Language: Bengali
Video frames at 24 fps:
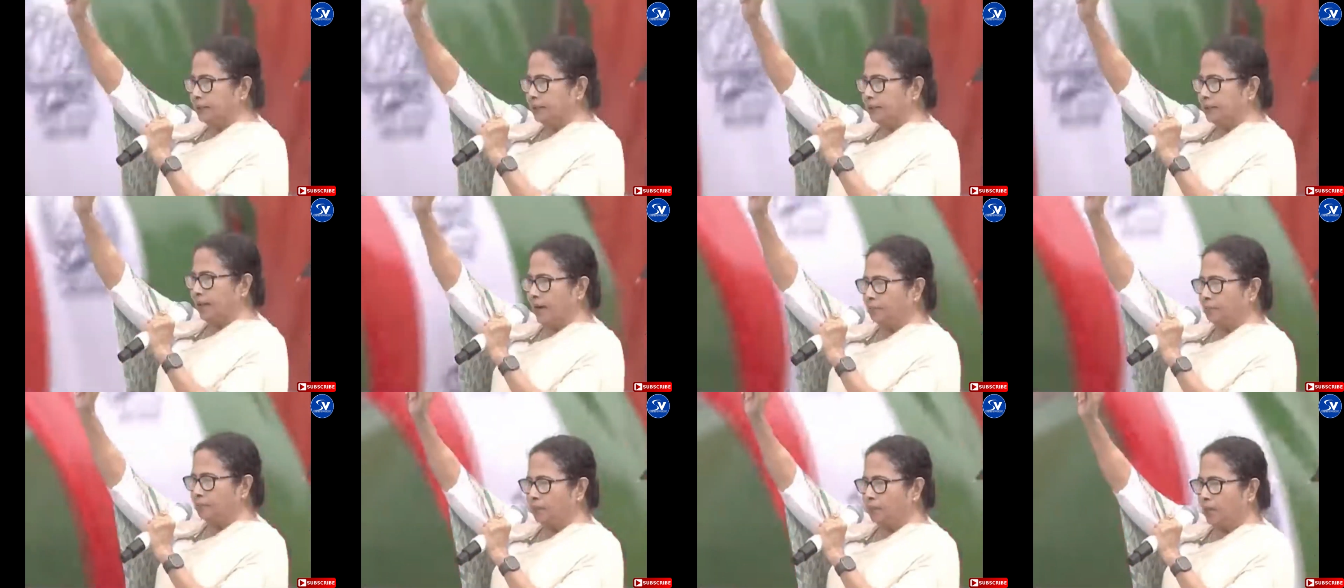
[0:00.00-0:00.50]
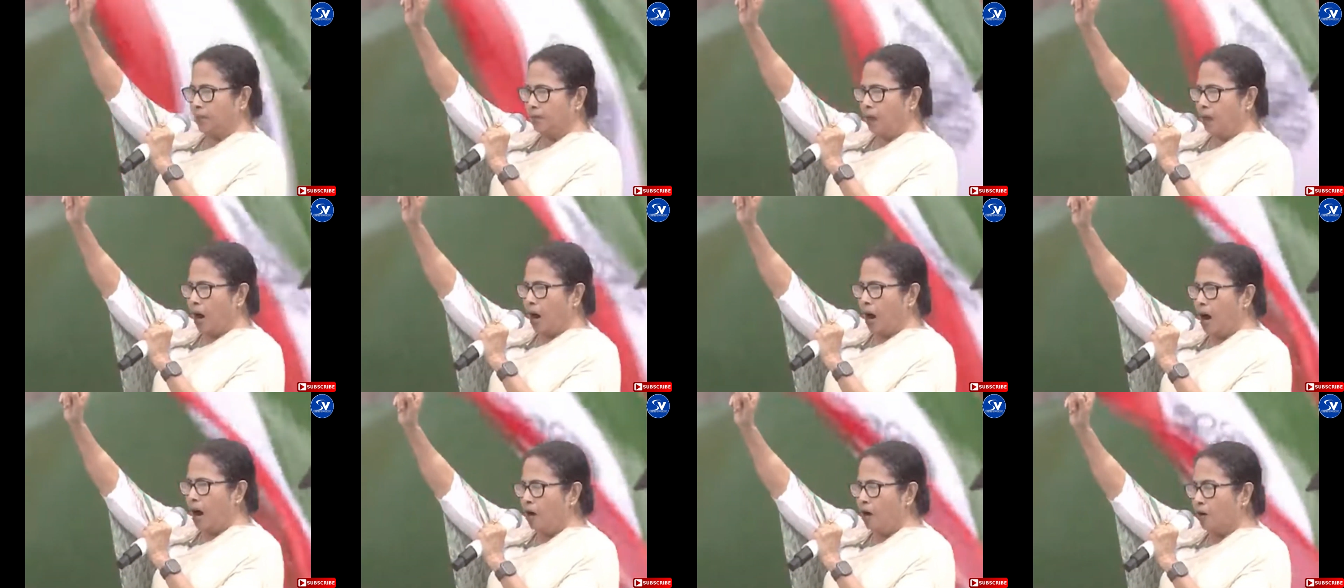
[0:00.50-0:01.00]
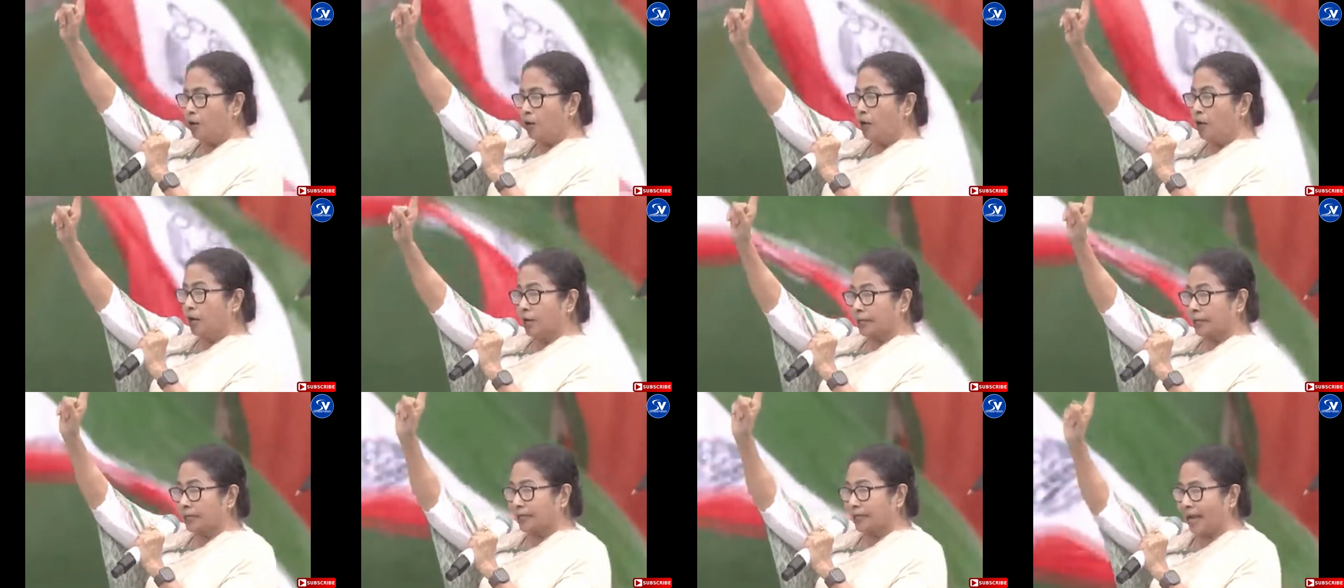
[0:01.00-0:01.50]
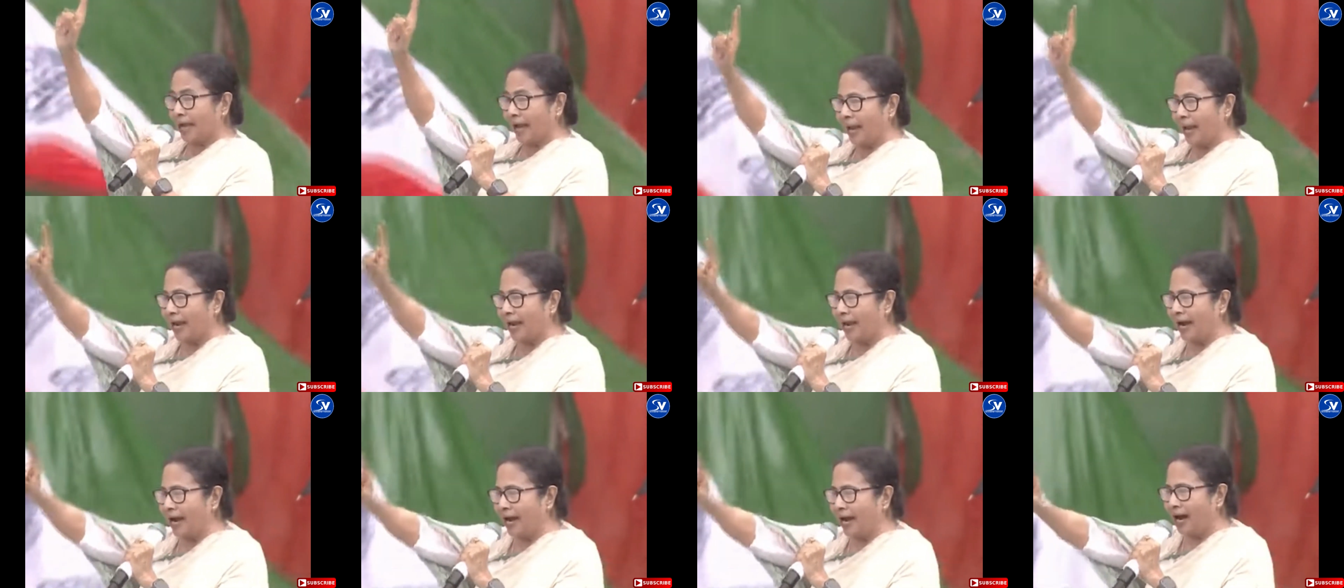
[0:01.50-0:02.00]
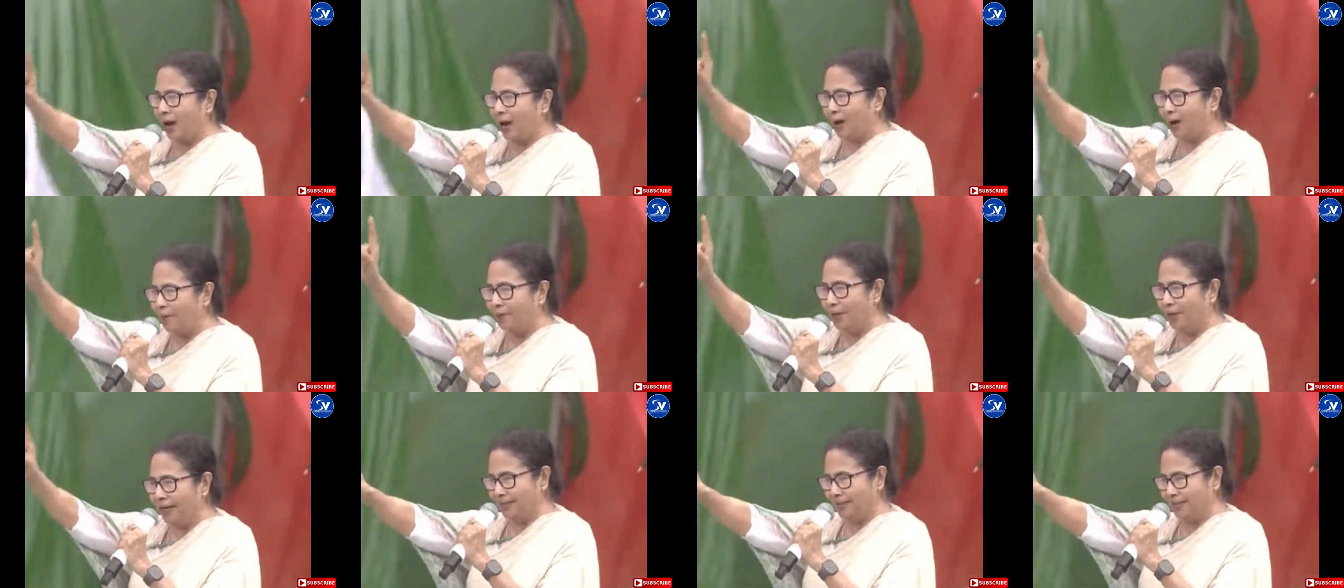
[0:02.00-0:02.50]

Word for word: নাম দেব খেলা হবে